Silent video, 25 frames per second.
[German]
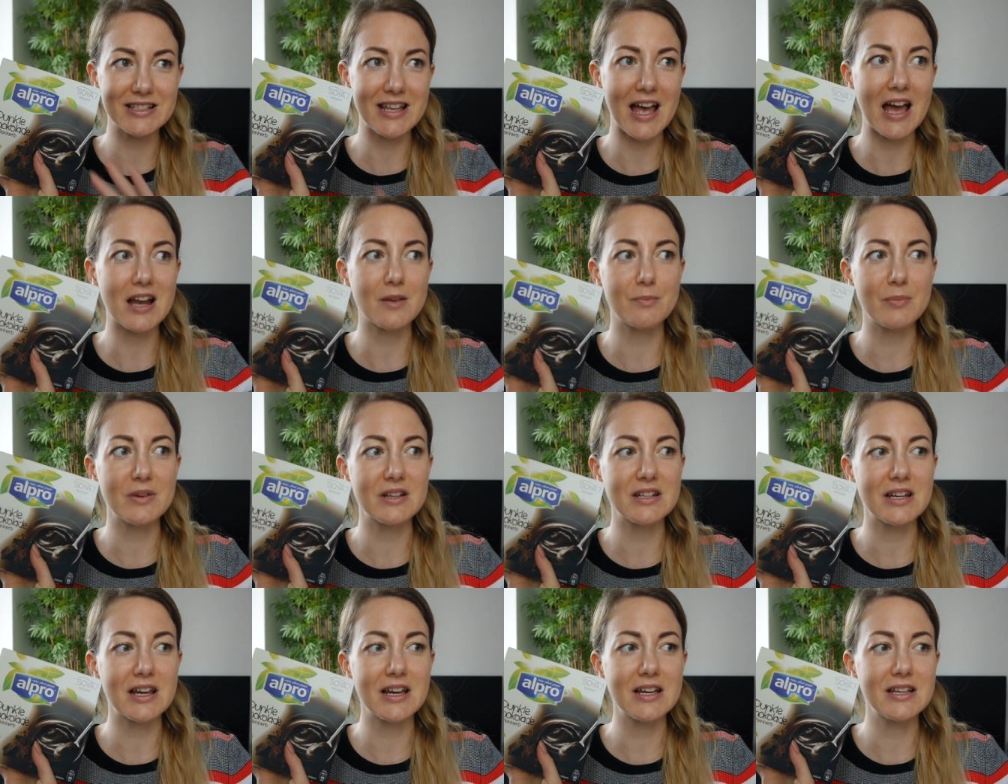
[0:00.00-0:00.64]

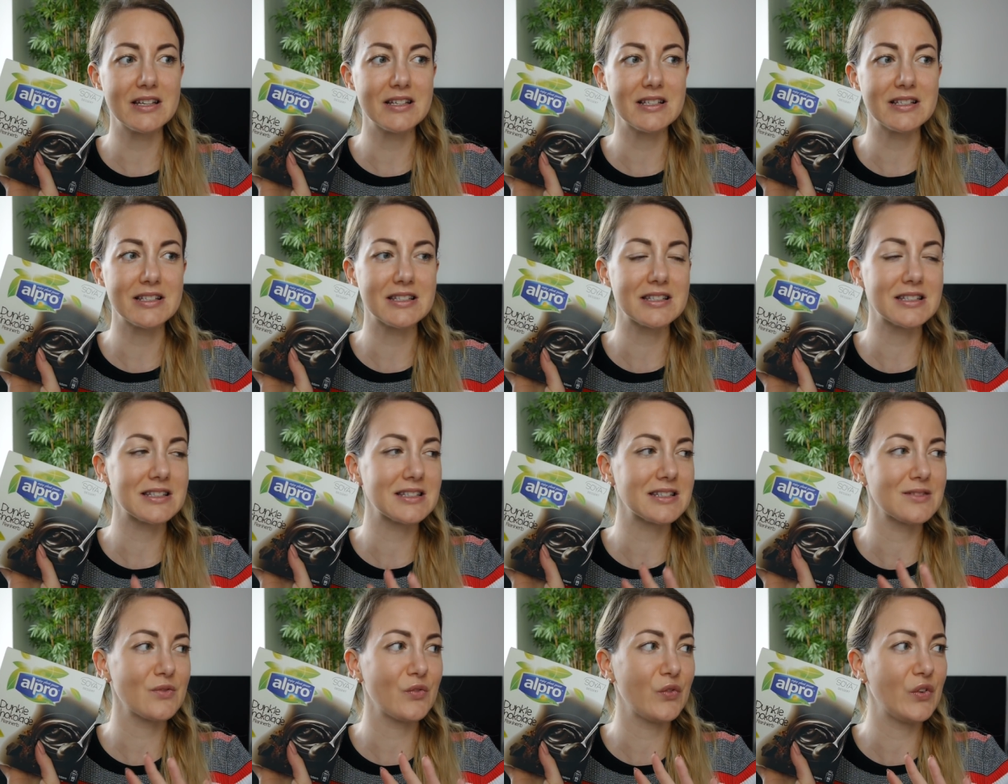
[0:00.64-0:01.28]
Zartbitter
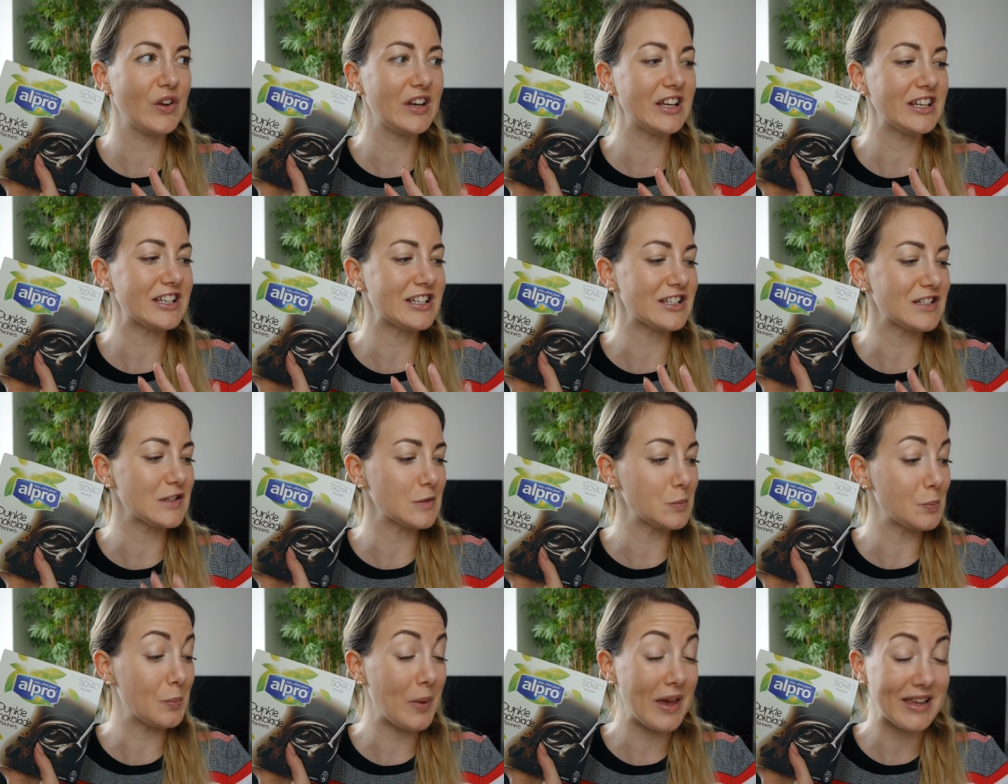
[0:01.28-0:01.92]
ist, finde ich,
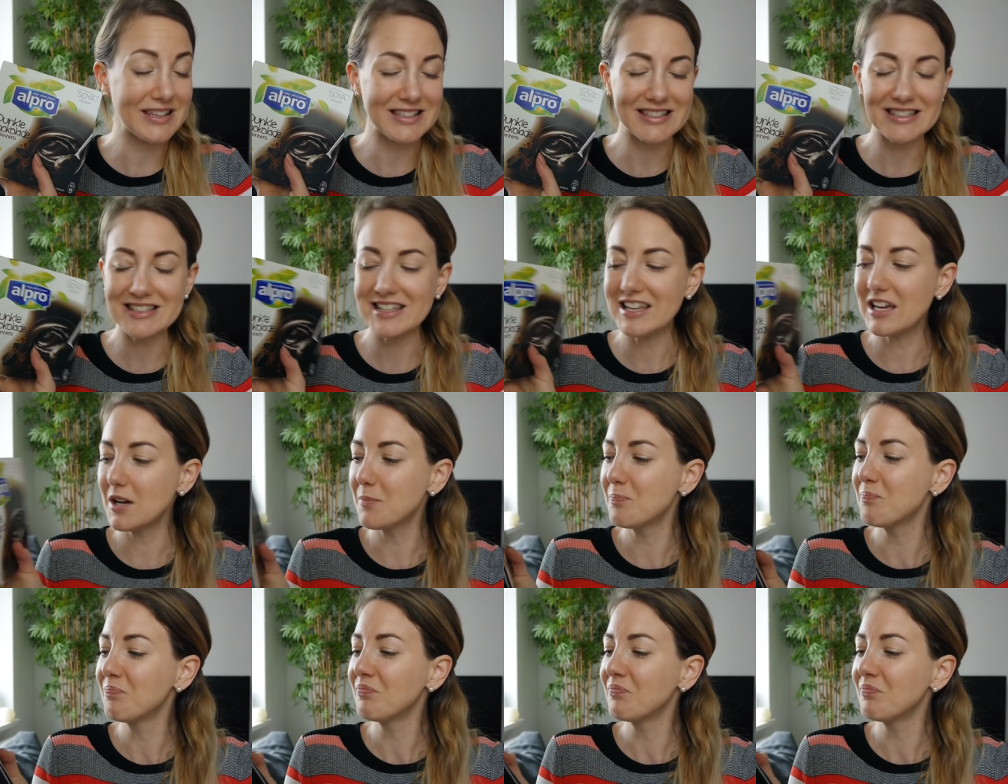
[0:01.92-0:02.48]
das Beste.